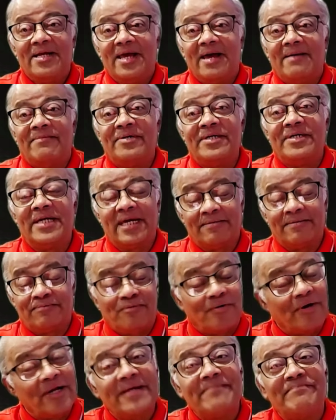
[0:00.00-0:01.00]
এবং এর
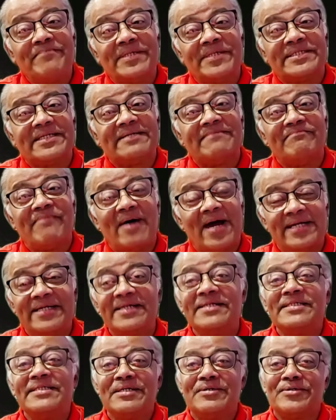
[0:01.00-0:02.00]
ফলে প্রেসিডেন্ট
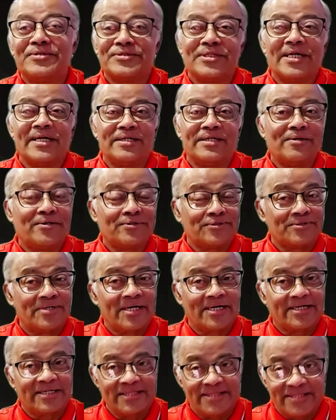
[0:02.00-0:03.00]
বাইডেন যে ঘোষণাটি
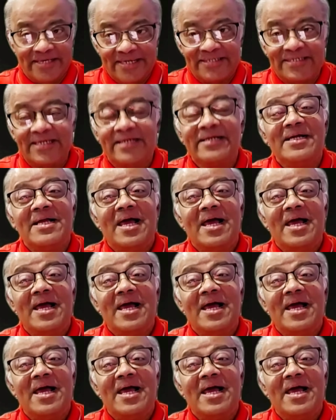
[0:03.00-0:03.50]
গতকালকে দিয়েছেন